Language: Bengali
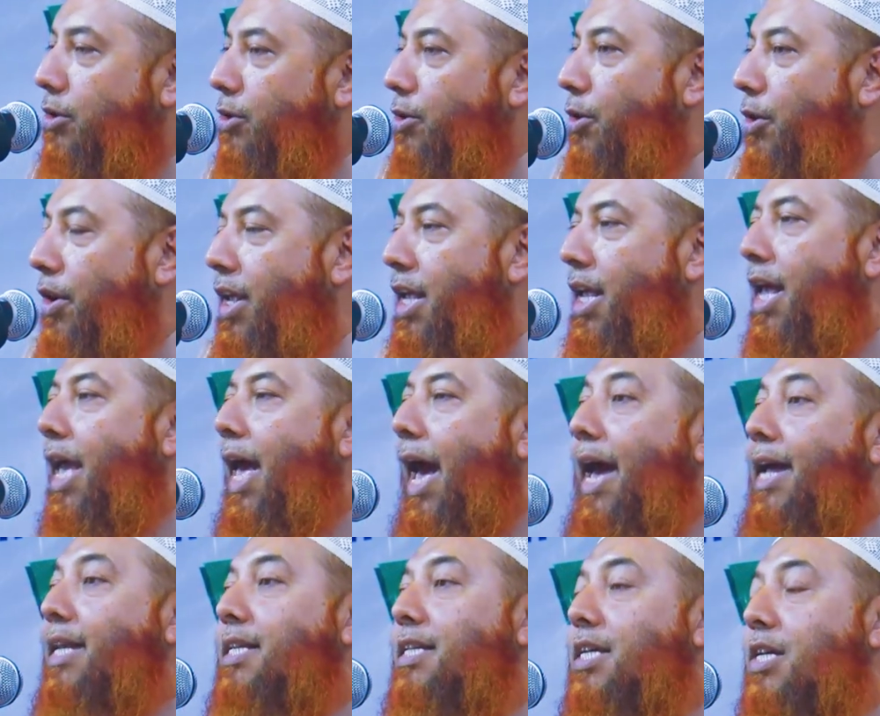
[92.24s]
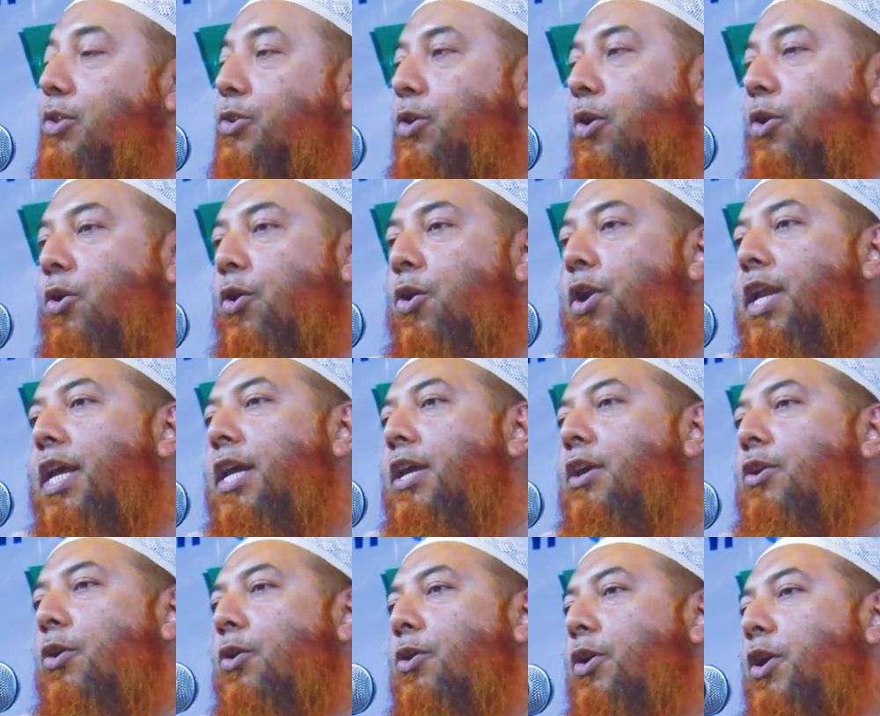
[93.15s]
জন্য আচ্ছা যখন
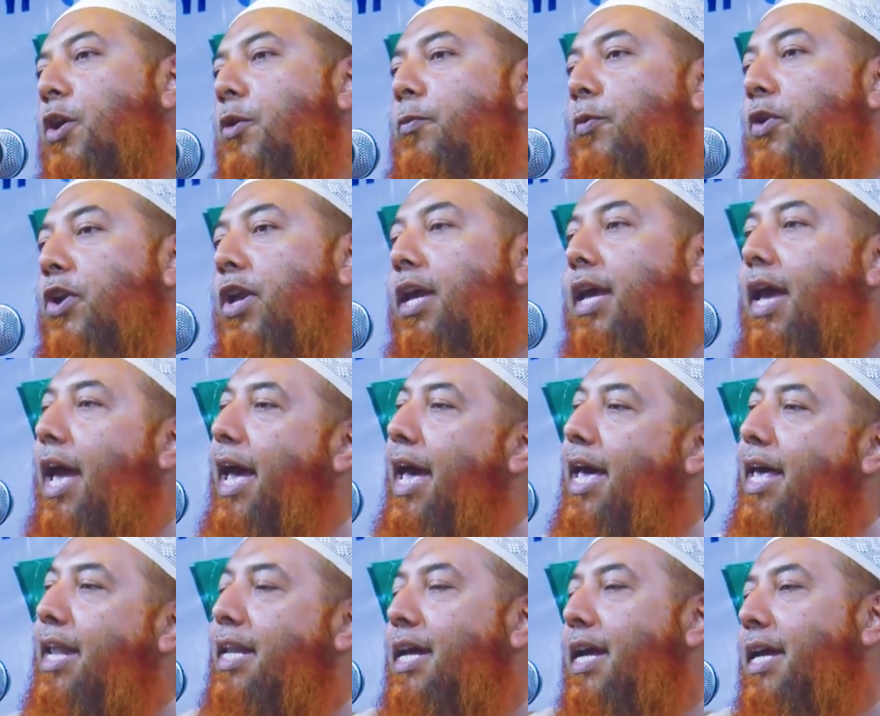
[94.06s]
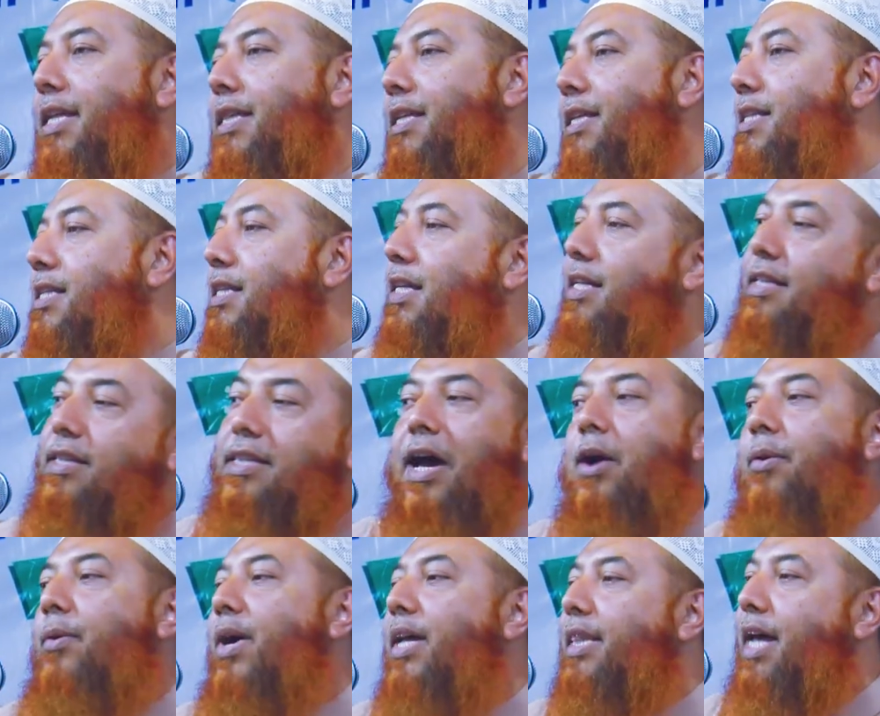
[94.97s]
এই লক্ষ্মীপুরে আহলে হাদিসের
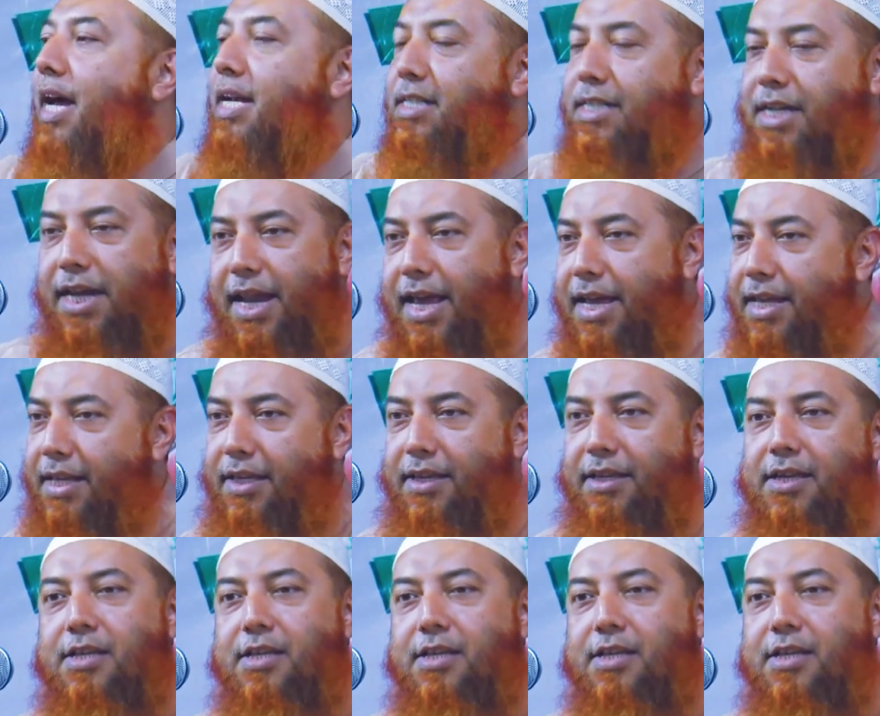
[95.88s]
দাওয়াত আসে নাই